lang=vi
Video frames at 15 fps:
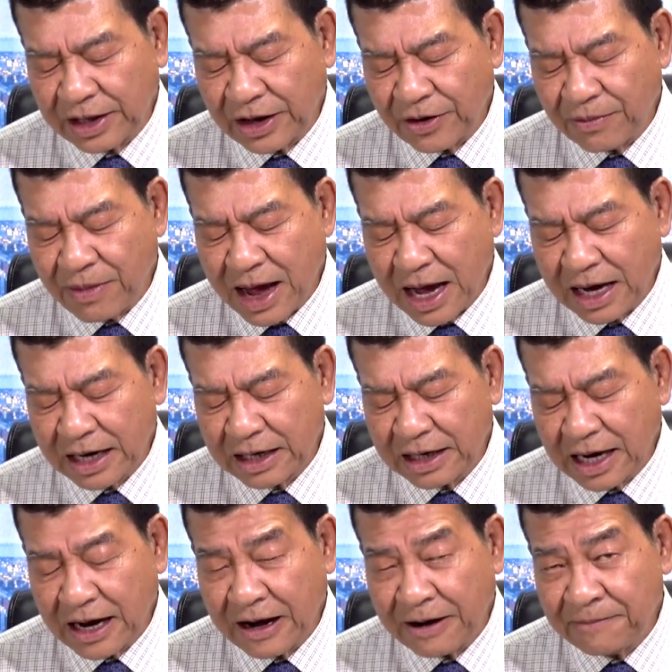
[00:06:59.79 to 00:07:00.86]
tiểu bang
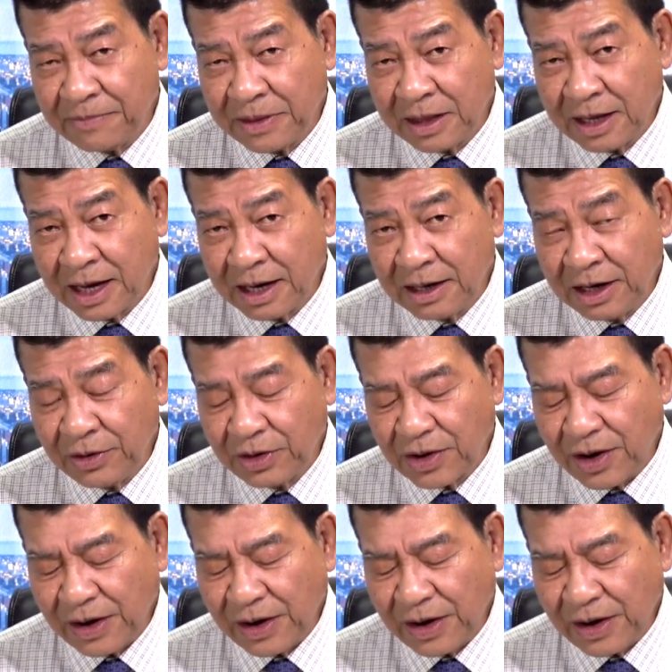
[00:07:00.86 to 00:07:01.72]
um, New